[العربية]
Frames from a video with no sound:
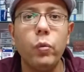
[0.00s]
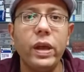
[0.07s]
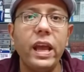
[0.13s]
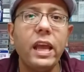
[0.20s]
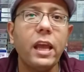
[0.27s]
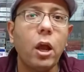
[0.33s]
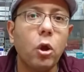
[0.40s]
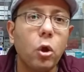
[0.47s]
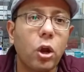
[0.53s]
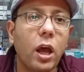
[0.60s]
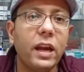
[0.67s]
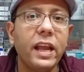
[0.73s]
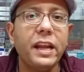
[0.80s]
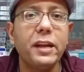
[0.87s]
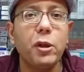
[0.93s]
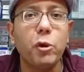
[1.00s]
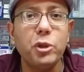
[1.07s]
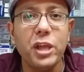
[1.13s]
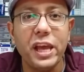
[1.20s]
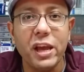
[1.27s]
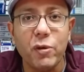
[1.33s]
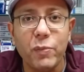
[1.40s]
وايه هي الجرعه اللي احنا
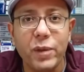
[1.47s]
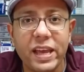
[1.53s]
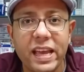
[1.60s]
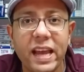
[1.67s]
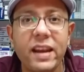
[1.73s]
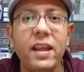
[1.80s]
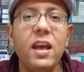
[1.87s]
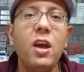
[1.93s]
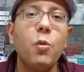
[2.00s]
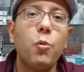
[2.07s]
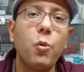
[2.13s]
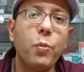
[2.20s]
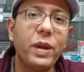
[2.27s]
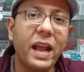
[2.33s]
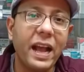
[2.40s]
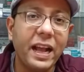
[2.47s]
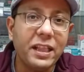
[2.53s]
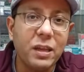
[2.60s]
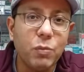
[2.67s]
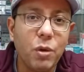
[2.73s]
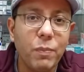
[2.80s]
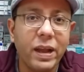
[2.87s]
ناخدها يوميا ومن
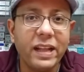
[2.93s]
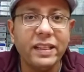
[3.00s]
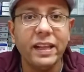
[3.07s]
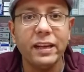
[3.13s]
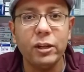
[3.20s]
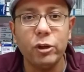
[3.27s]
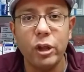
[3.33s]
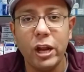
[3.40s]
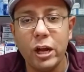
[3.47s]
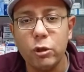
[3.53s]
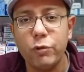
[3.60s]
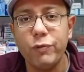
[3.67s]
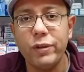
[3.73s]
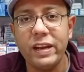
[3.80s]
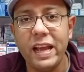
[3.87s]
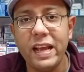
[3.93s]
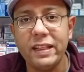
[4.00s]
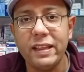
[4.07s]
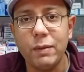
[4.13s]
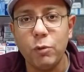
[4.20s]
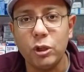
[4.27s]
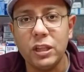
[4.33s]
الحاجات المهمه جدا ان اقولها لكم في نهايه
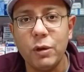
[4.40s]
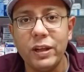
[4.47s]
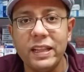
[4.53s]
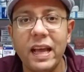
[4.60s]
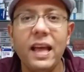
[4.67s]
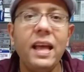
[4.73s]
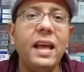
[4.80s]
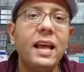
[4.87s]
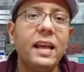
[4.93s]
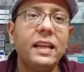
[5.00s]
المحتوى ده